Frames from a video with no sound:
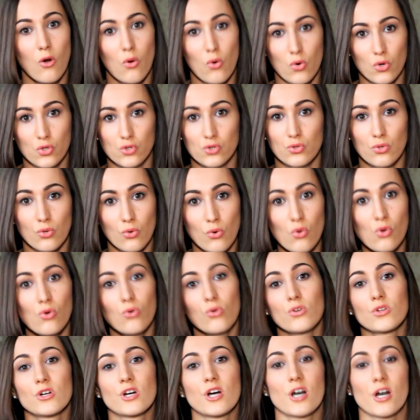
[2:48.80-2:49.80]
кожу
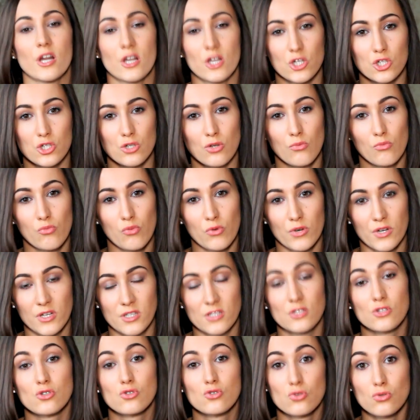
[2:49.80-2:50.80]
рук, он хорошо
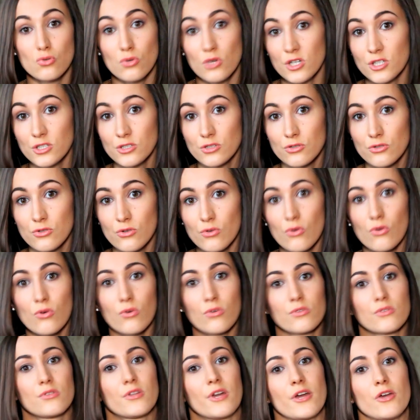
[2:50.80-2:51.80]
борется с сухостью
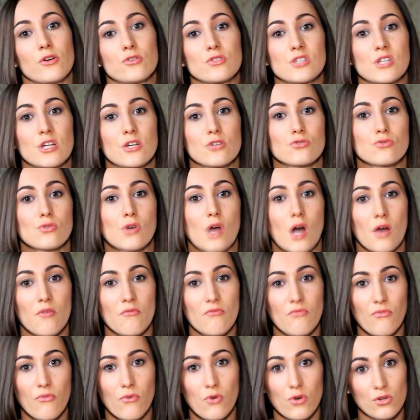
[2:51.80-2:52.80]
рук, он дает сразу
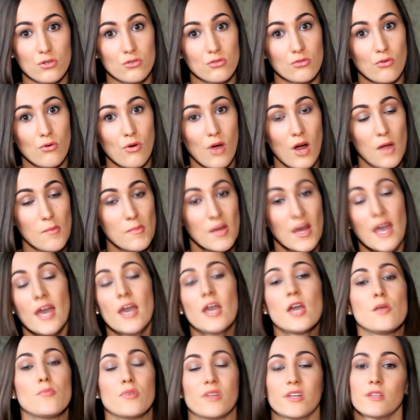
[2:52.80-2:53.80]
комфорт рукам,
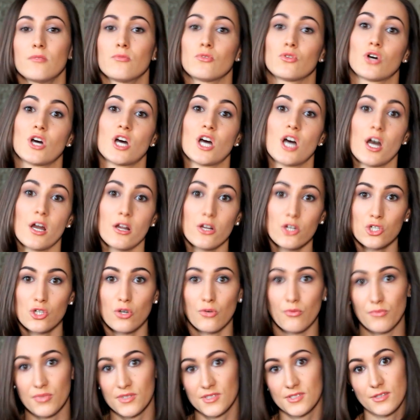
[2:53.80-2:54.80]
и при этом он
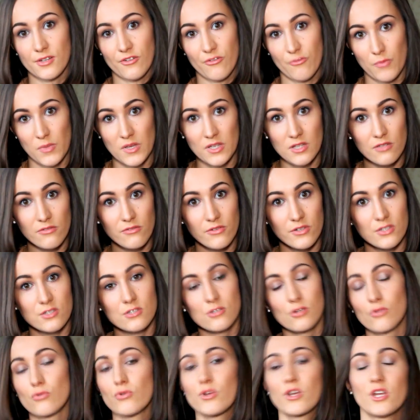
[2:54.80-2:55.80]
хорошо быстро
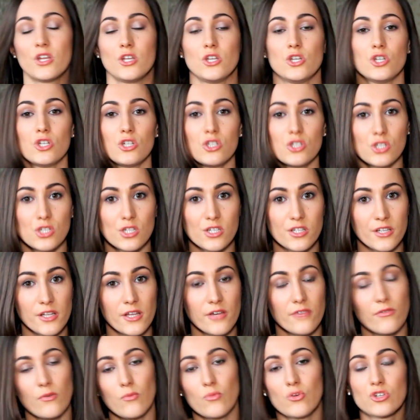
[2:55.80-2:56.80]
впитывается, руки не
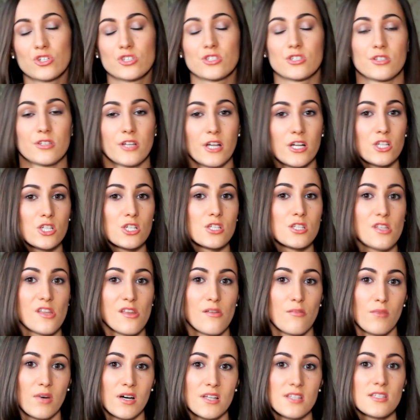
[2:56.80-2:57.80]
жирные, вы можете дальше
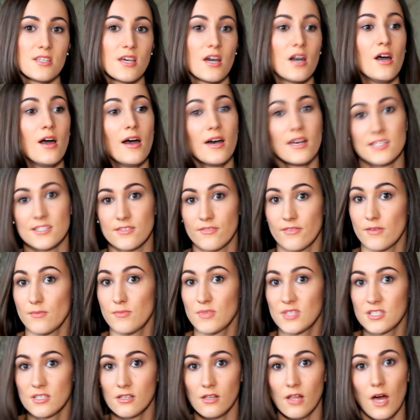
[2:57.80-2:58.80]
заниматься
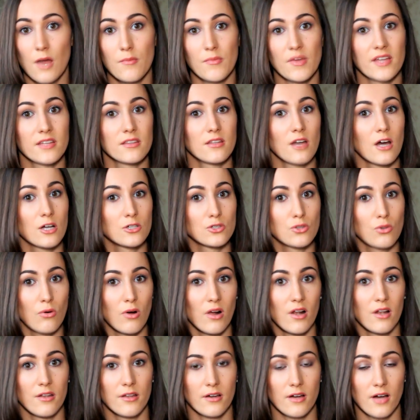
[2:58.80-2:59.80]
своими делами. Это
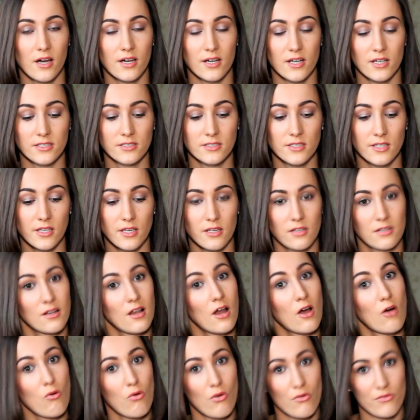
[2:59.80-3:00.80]
актуально как раз-таки
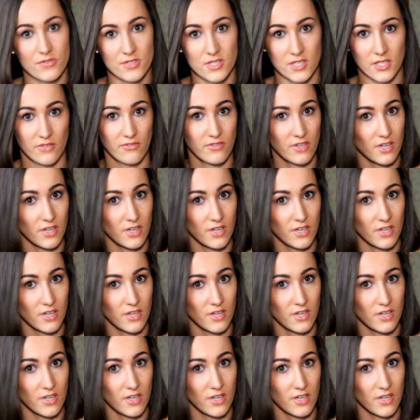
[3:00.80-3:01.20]
для офисных